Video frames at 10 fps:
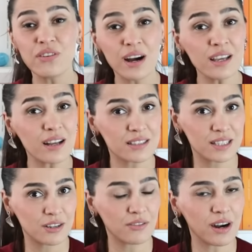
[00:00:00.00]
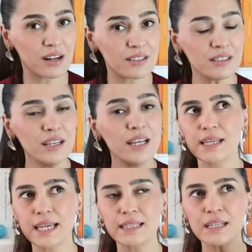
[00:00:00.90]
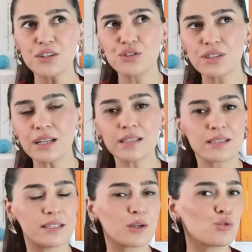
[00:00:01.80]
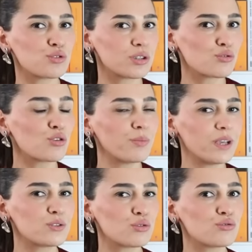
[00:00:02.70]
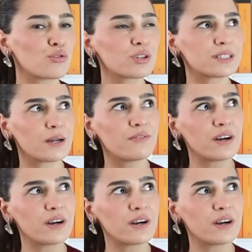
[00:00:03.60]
Fay hatları vardı. Teknik açıdan da sinek kuşuna çok benziyordu o kitap.